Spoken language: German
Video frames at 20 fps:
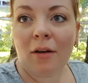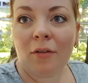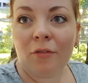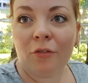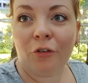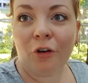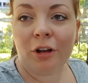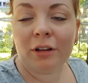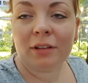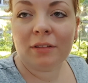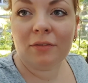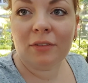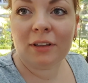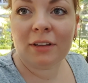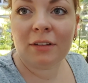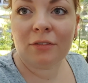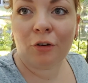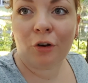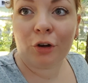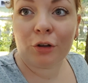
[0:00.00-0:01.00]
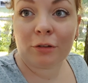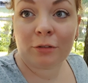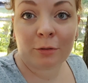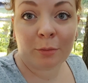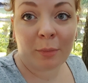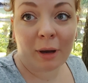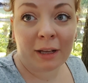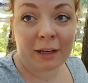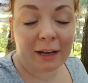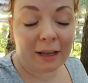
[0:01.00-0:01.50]
wollten wir die Woche
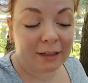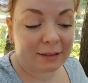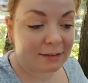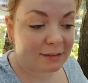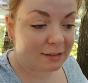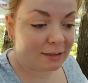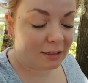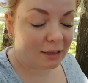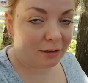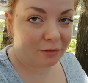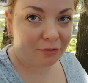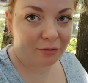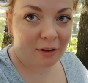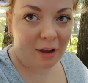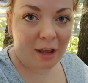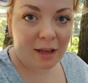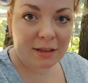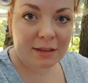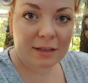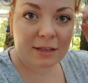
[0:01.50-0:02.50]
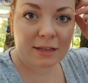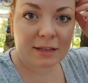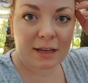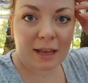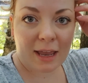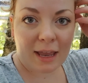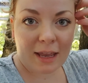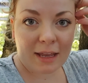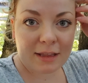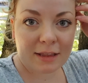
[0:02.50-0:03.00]
zum ADAC fahren,
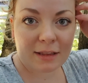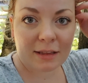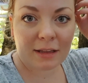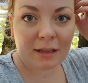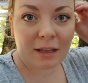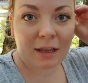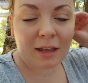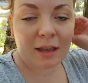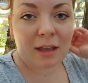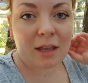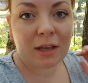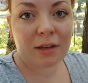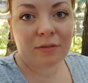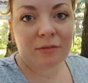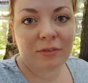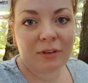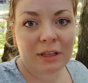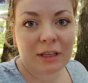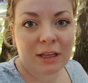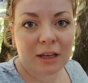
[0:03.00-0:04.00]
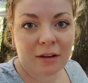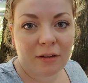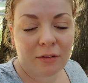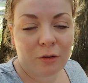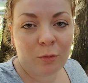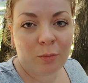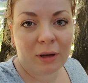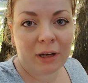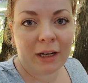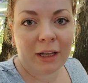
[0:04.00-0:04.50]
denn wir
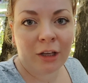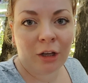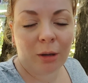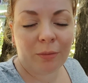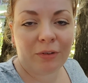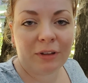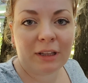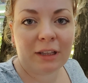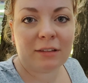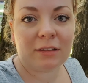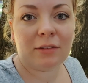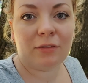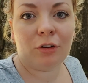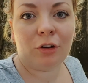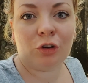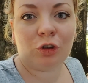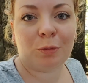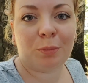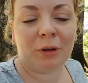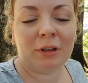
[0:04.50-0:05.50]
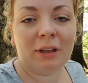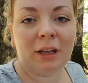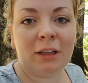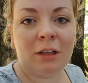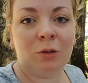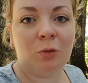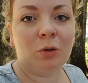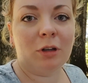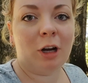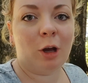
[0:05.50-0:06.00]
überlegen, ob wir nächste Woche spontan
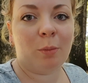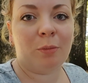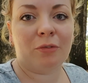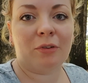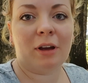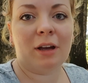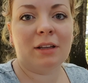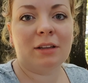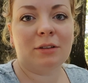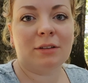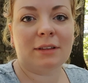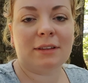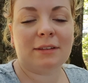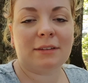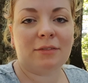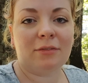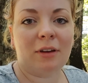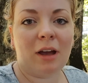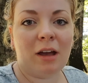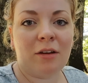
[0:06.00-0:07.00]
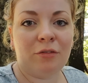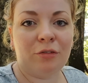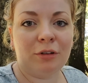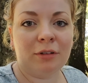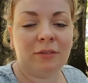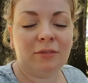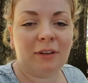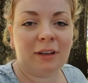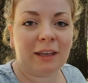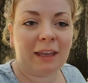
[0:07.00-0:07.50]
in Urlaub fahren. Und zwar
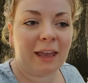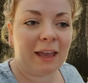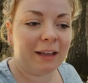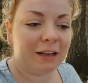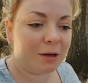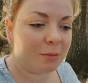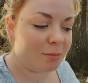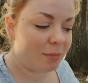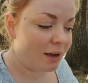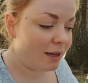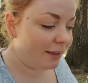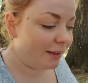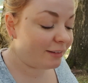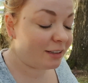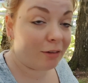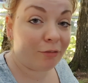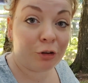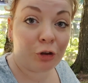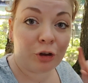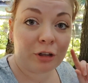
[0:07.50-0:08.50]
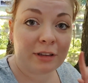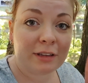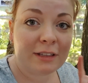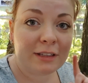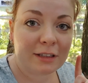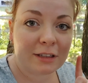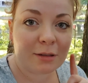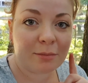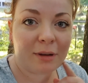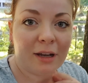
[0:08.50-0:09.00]
würden wir gerne mal, das haben wir noch
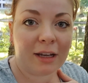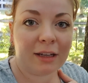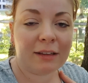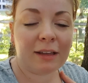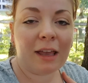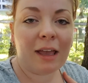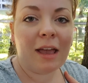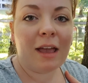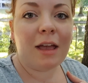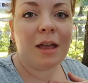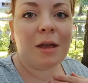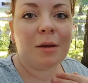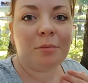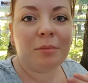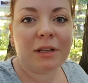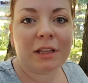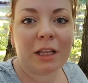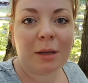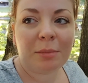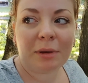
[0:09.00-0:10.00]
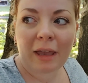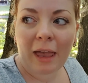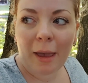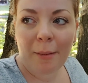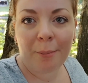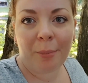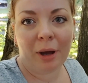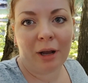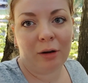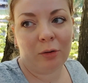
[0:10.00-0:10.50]
nie gemacht, mit einem
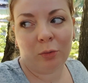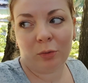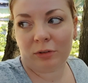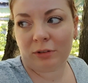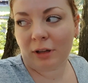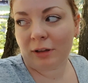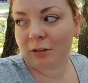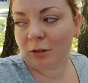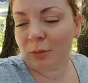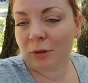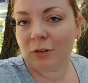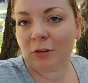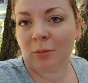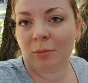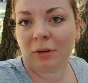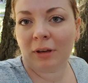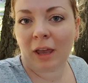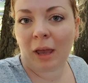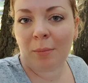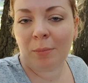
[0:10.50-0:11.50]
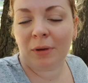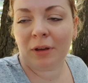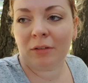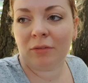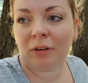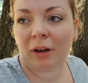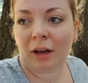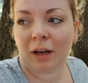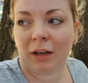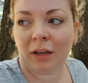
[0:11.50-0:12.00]
Camper los, also mit so einem
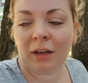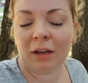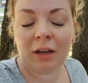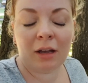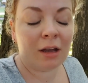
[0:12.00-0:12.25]
Campingwagen.